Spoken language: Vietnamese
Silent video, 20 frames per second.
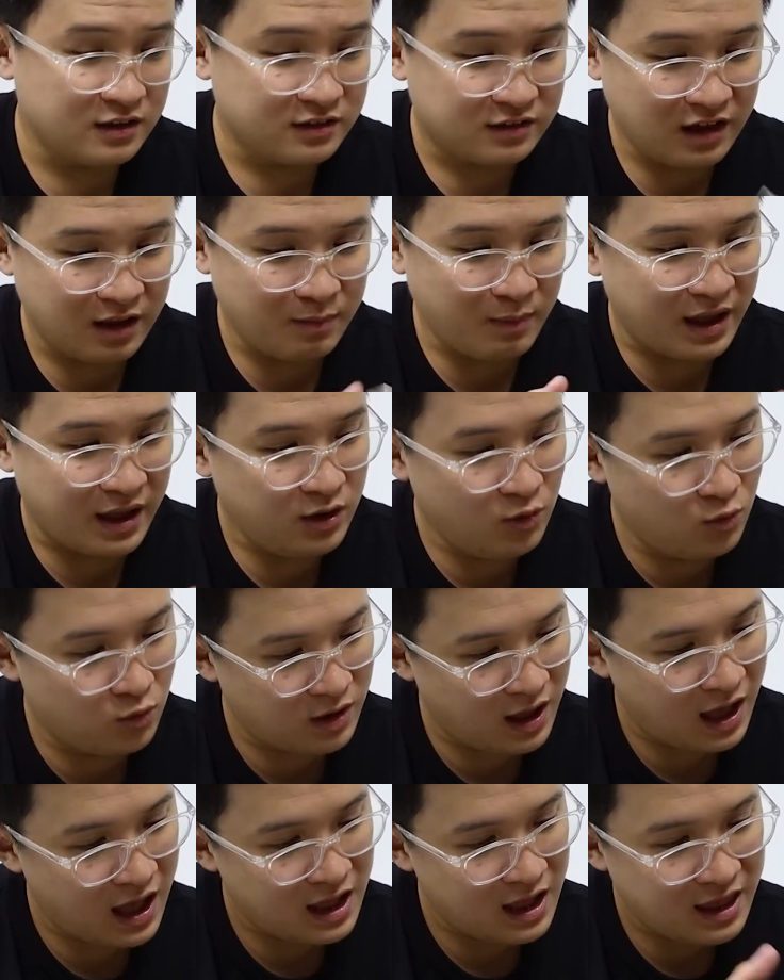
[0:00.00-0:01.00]
size 7
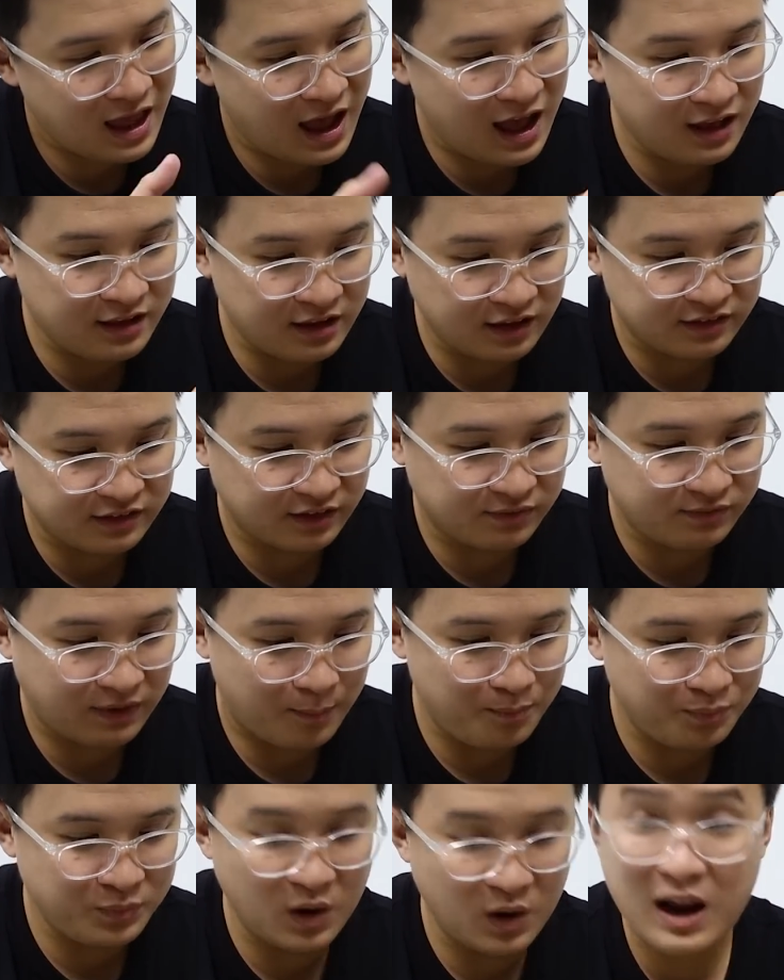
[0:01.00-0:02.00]
UK giá trên sản
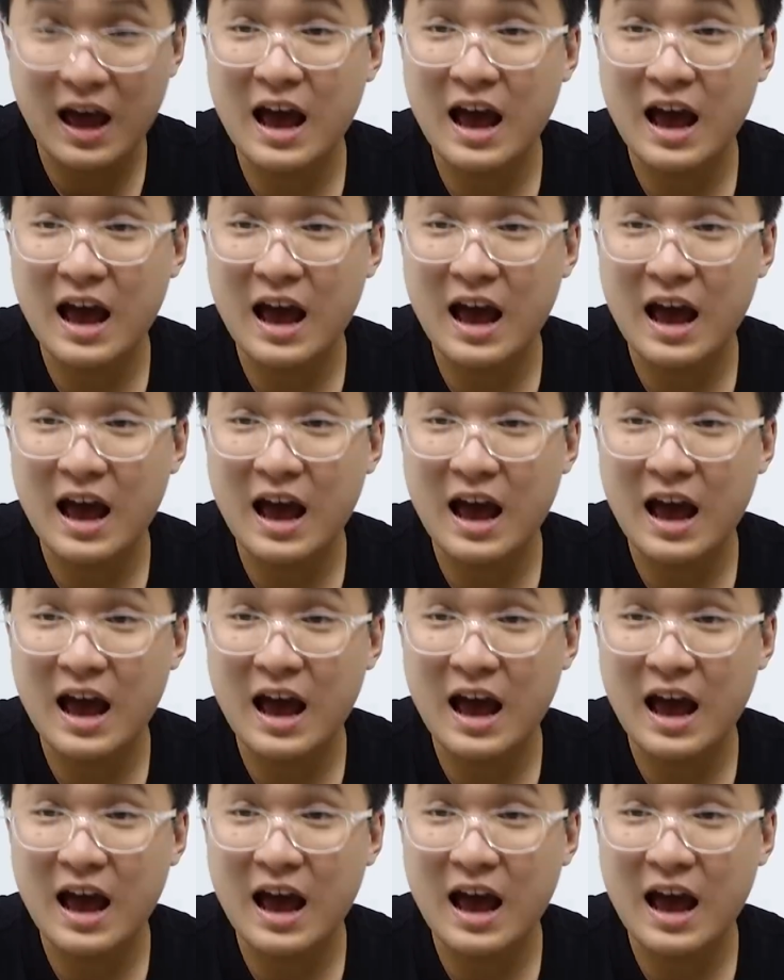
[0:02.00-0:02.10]
phẩm đó